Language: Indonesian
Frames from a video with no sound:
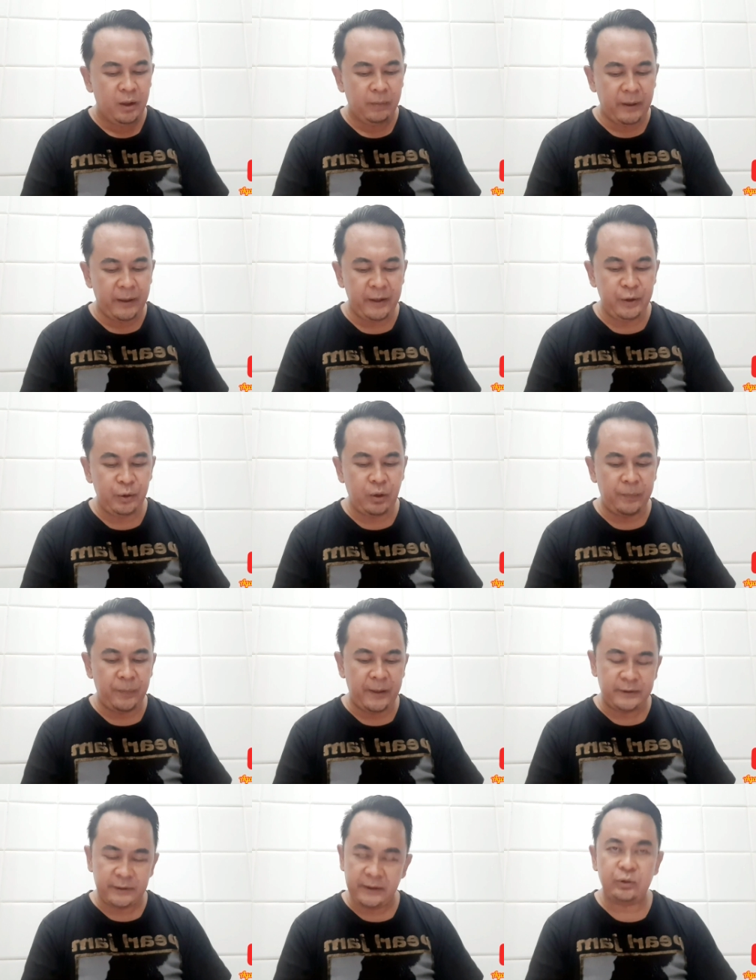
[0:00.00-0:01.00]
kemarin juga
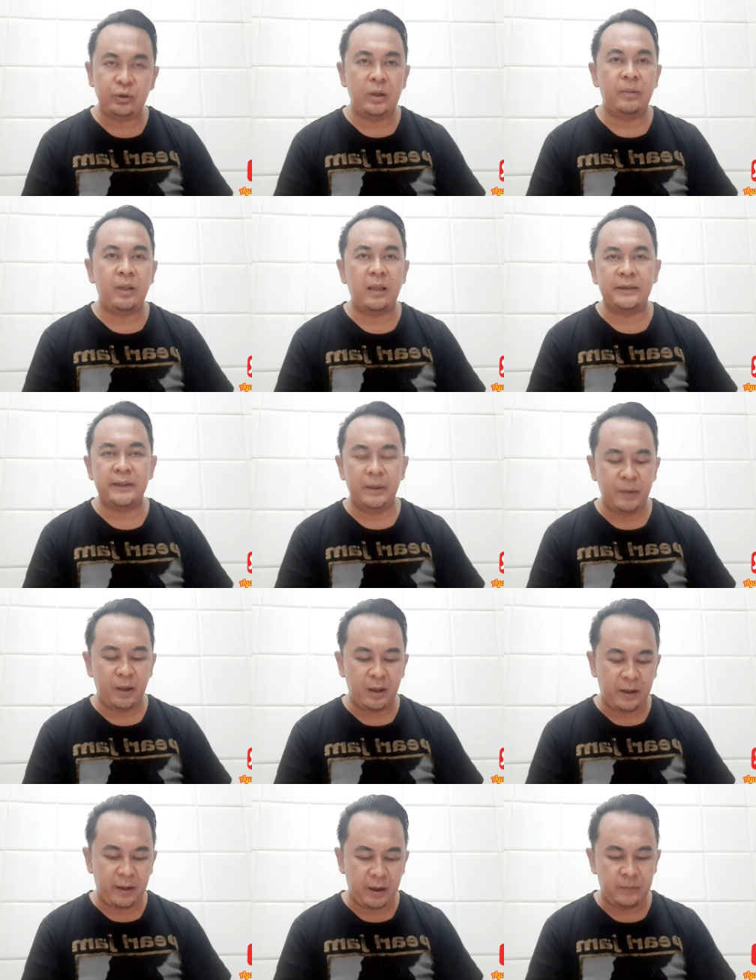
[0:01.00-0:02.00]
PSS sudah berhasil
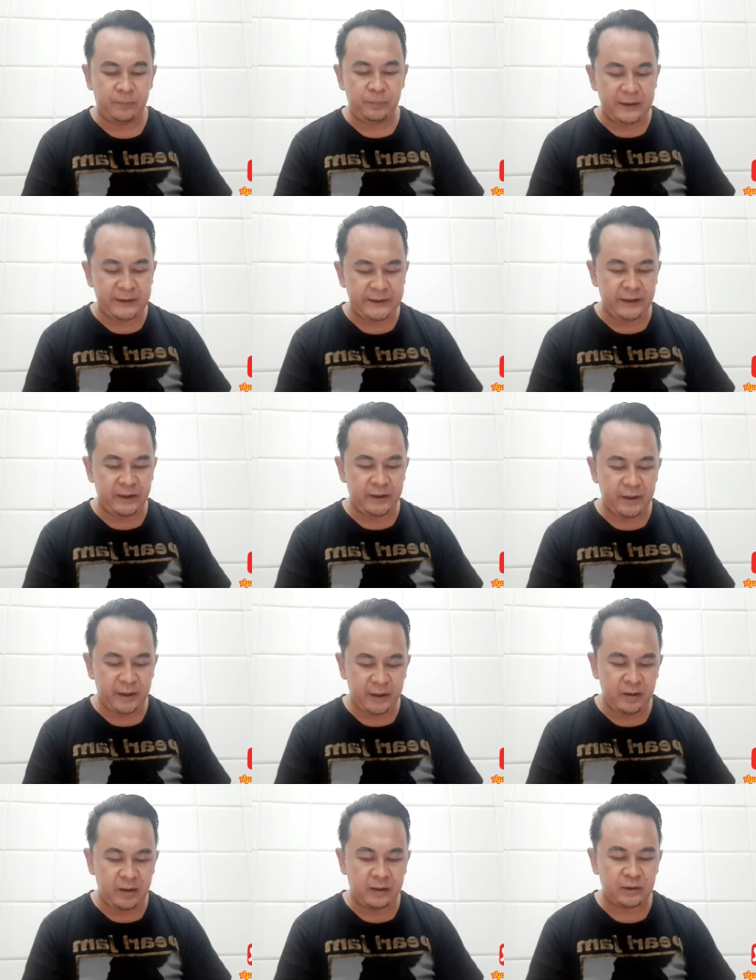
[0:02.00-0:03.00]
mengalahkan Persik
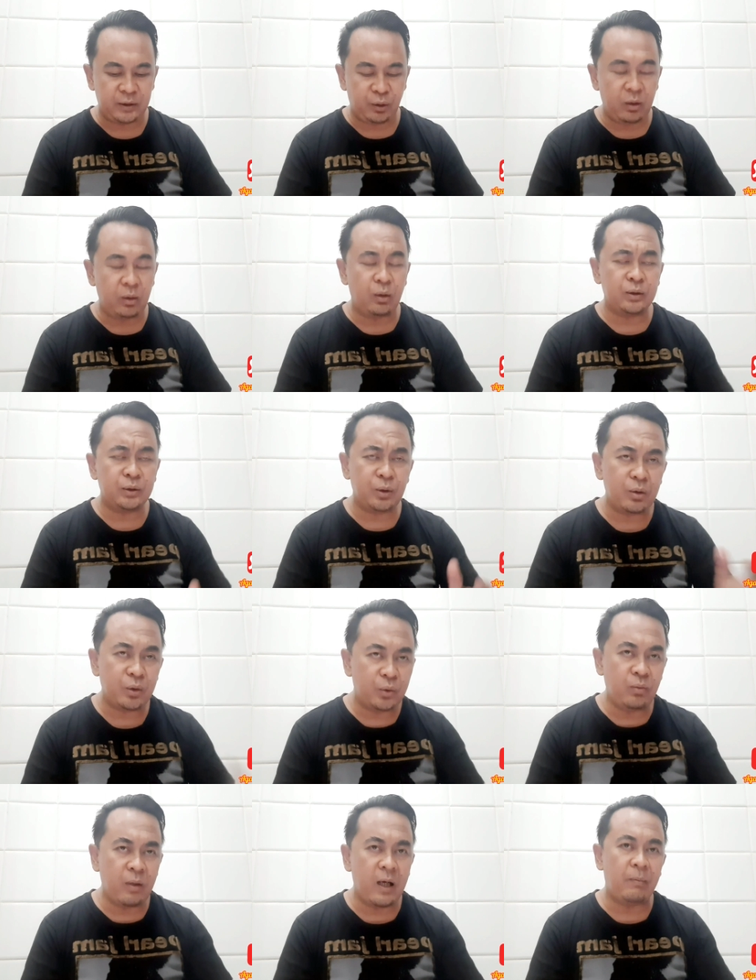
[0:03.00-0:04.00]
Kediri dengan skor
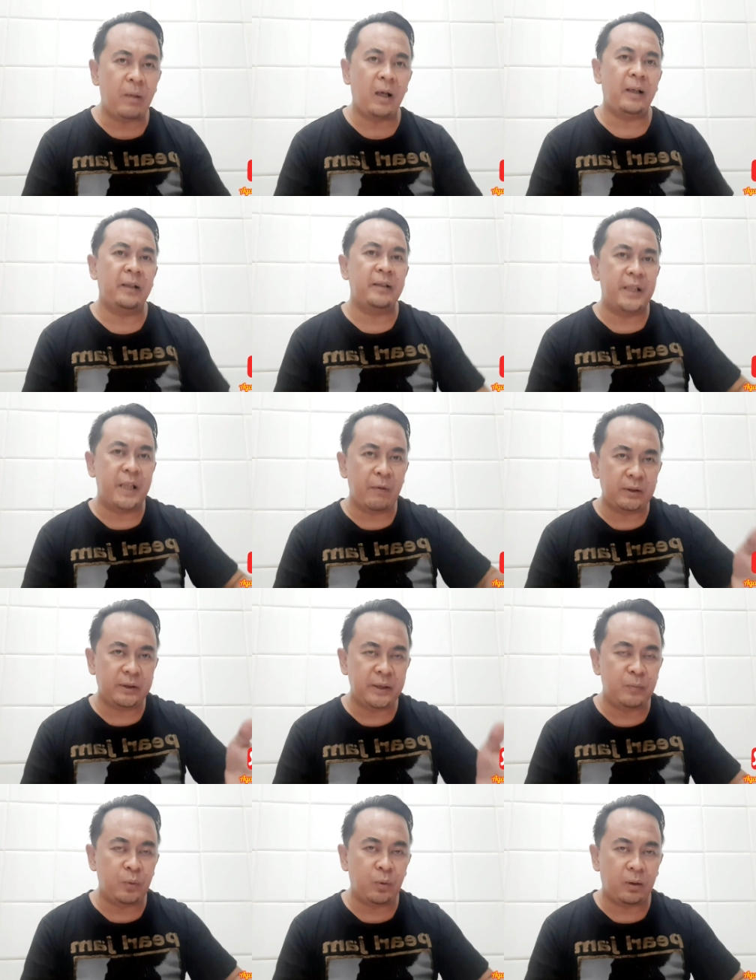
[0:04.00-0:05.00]
0-2 bahkan di Jawa
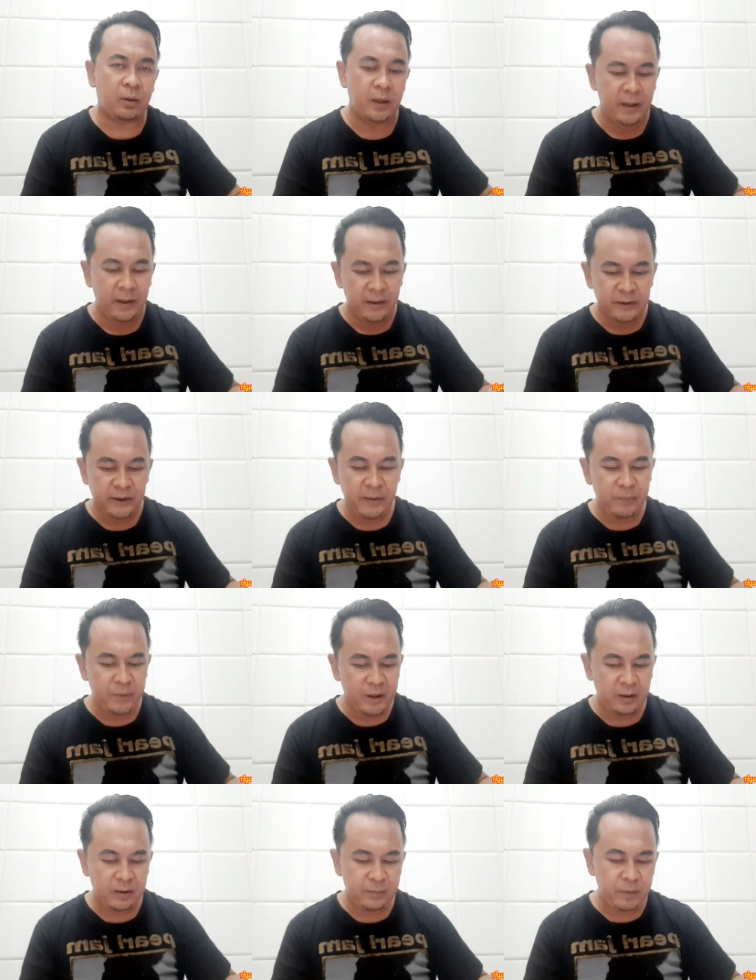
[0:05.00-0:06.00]
Timur tim
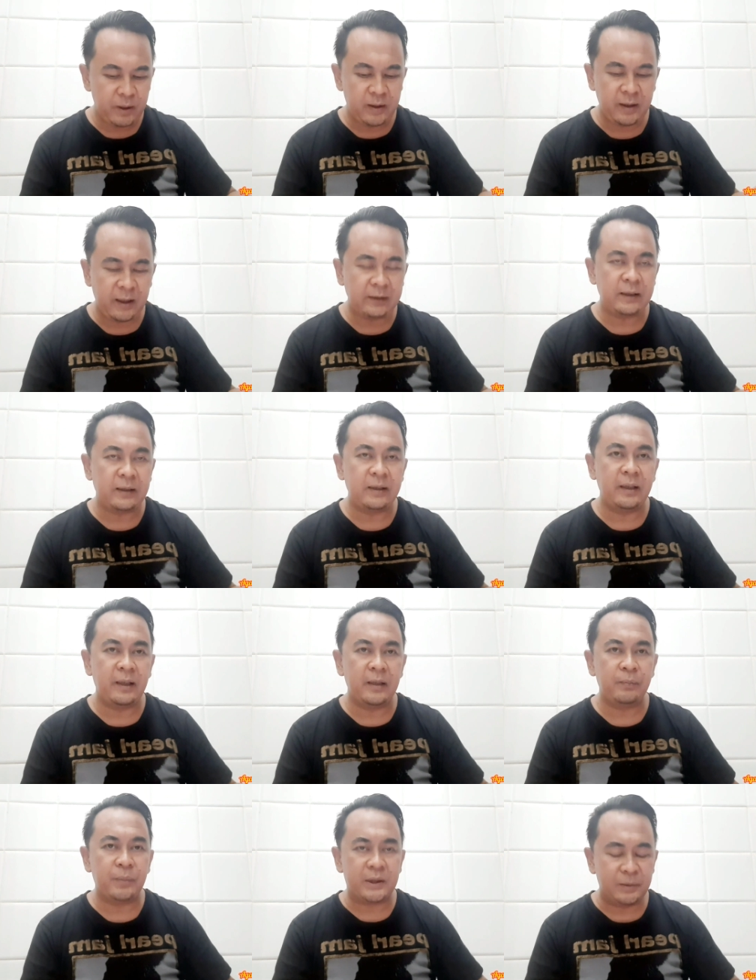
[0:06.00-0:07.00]
yang berdekatan
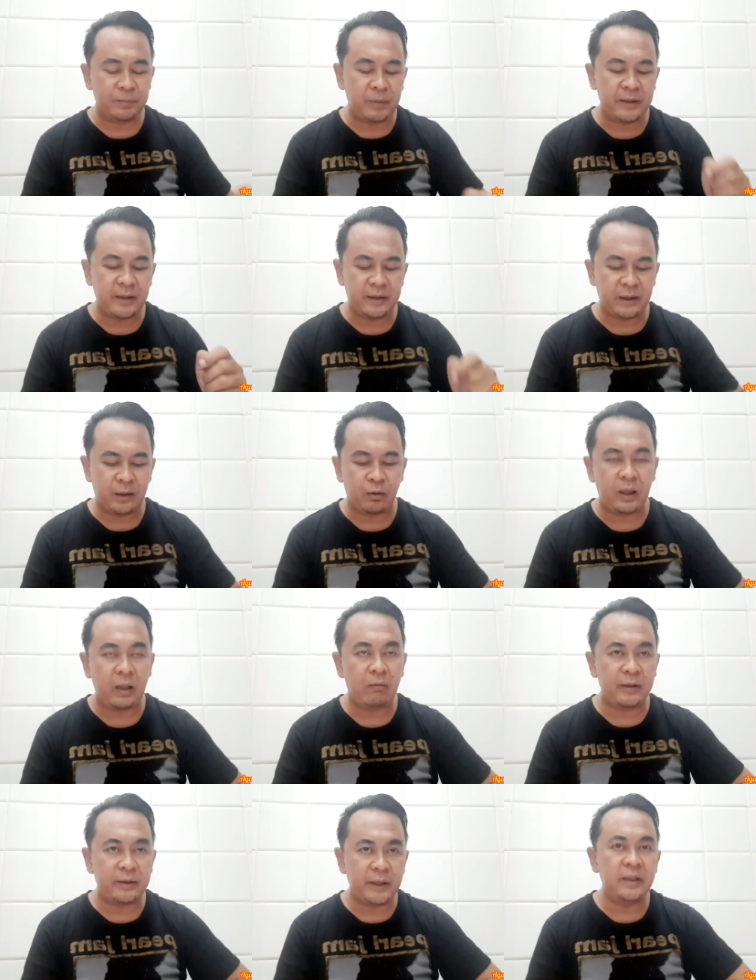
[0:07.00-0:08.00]
dengan Persebaya calon
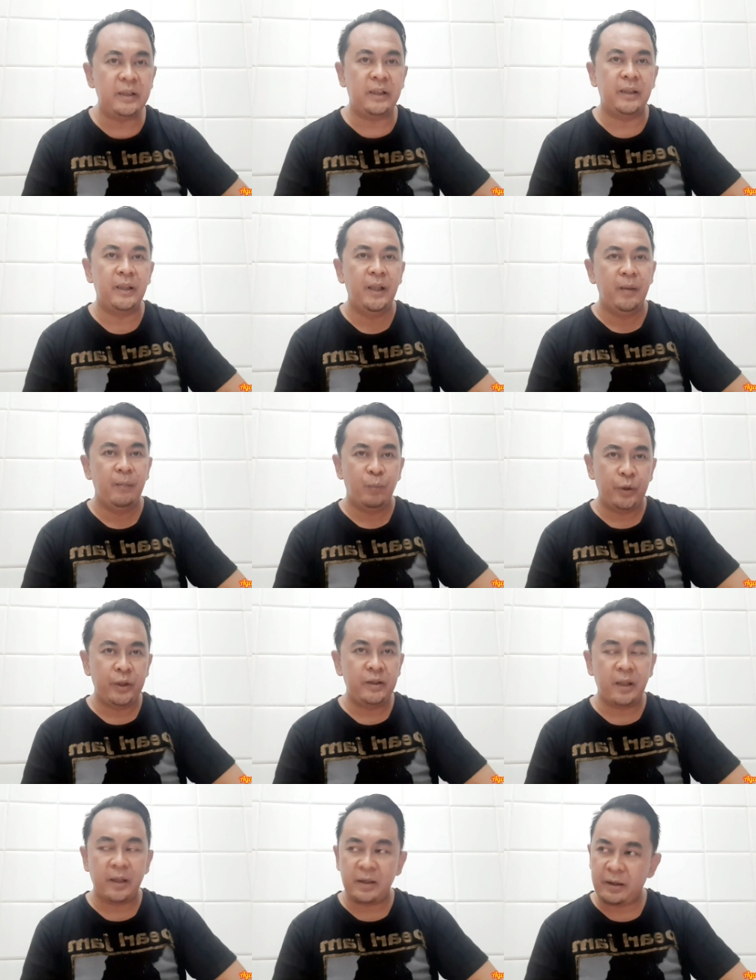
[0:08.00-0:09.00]
lawannya ini
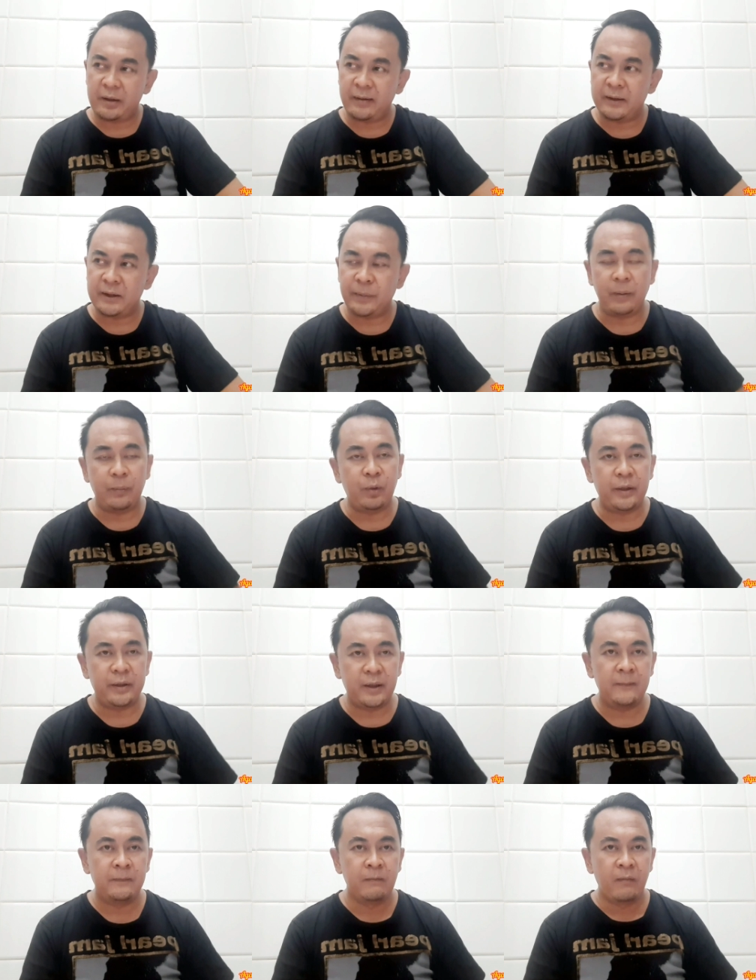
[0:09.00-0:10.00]
mungkin gaya-gaya sepak
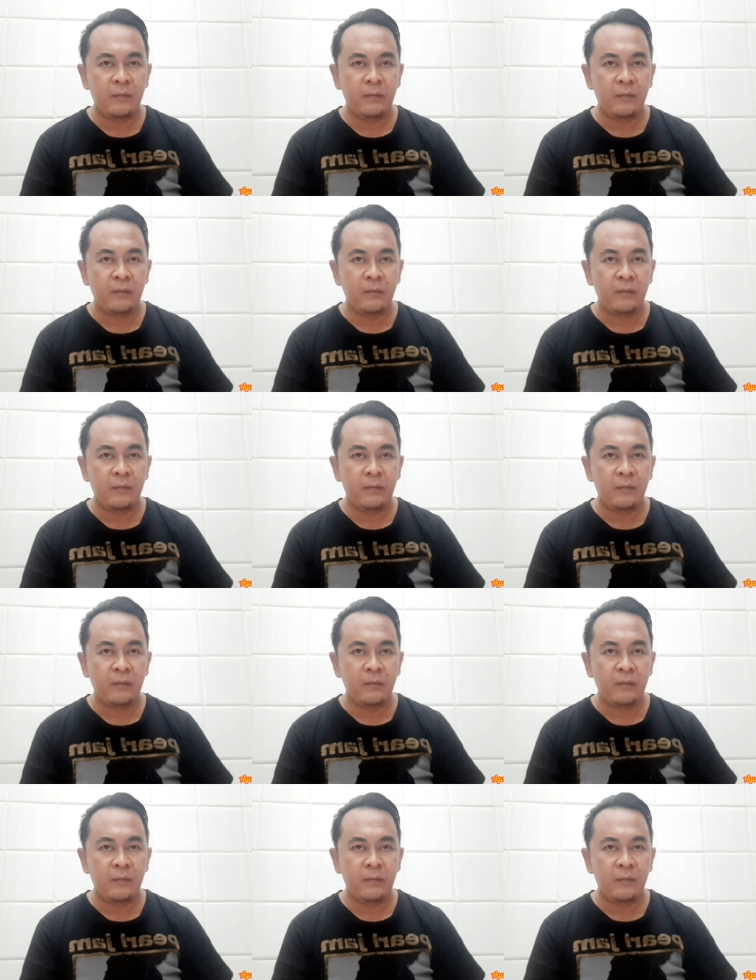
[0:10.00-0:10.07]
bolanya